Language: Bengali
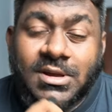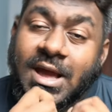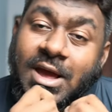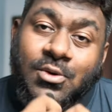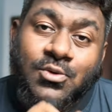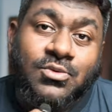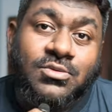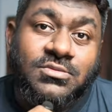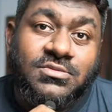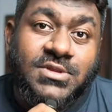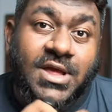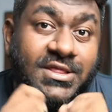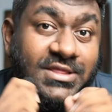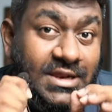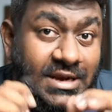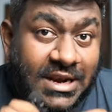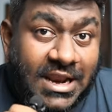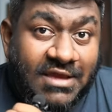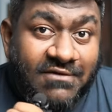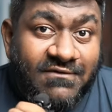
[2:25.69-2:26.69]
কারণ
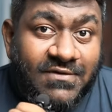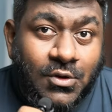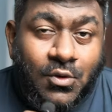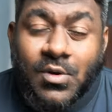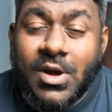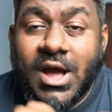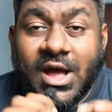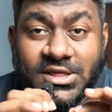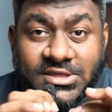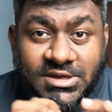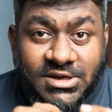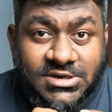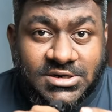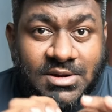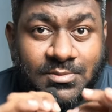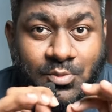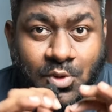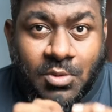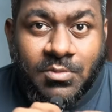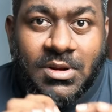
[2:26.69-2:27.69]
তাদের লাইফেও
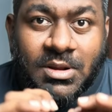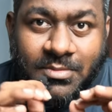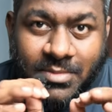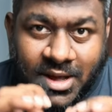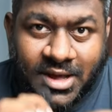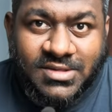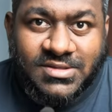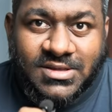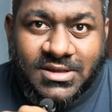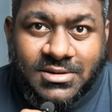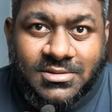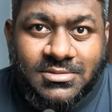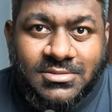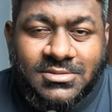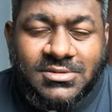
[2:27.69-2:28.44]
হাজারটা প্রবলেম আছে